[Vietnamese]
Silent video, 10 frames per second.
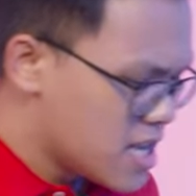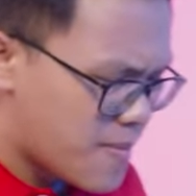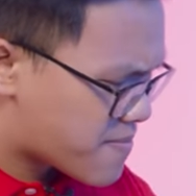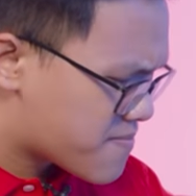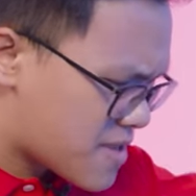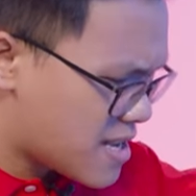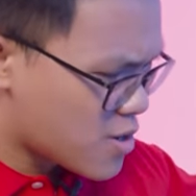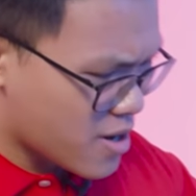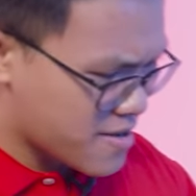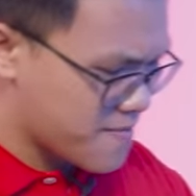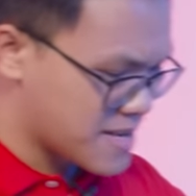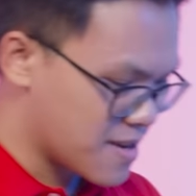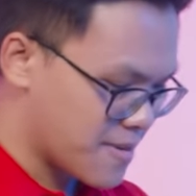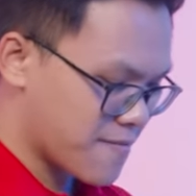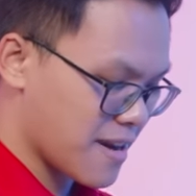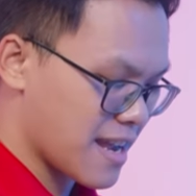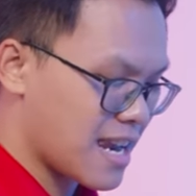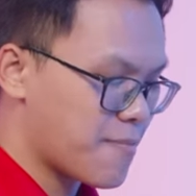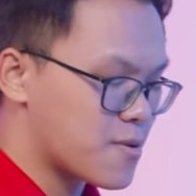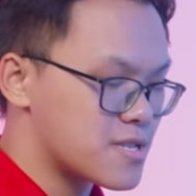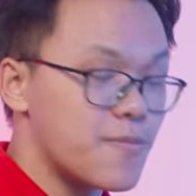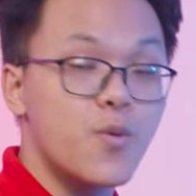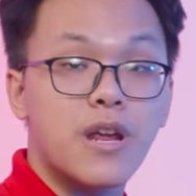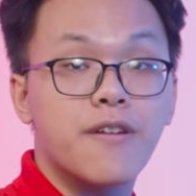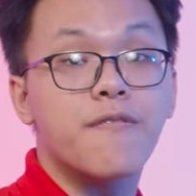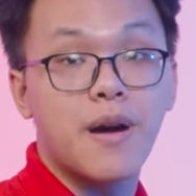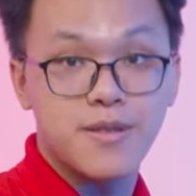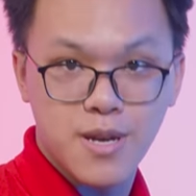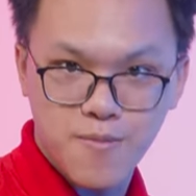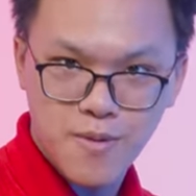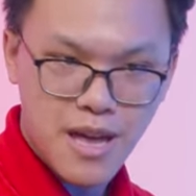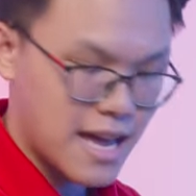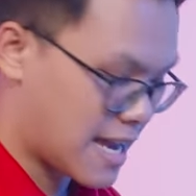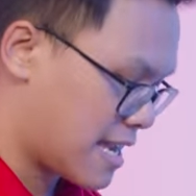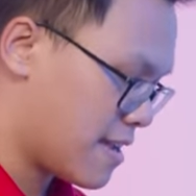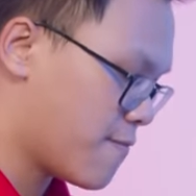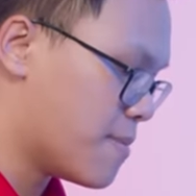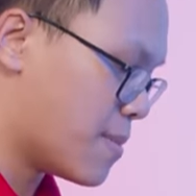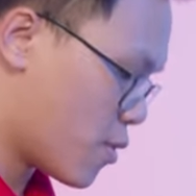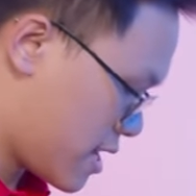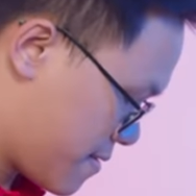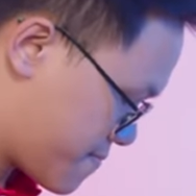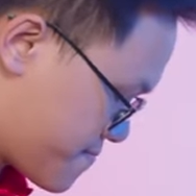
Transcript: nhưng mà tất nhiên rồi, bây giờ mình phải lắp con CPU này vào trong cái bền bốt nhá